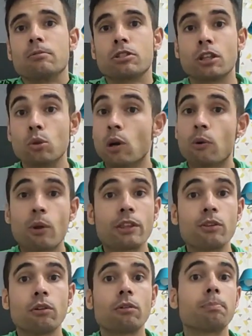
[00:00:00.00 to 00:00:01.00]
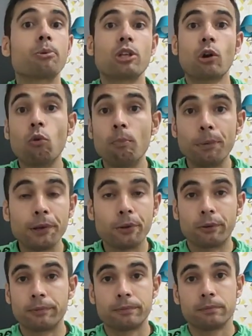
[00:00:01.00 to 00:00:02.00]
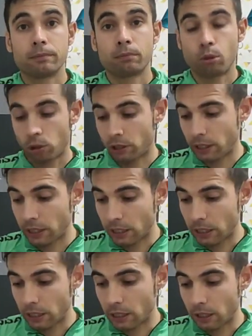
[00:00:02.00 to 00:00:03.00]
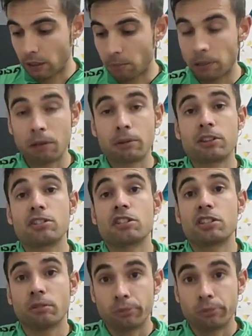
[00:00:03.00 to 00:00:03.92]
Si dura un año, pues ha cumplido, porque vale 26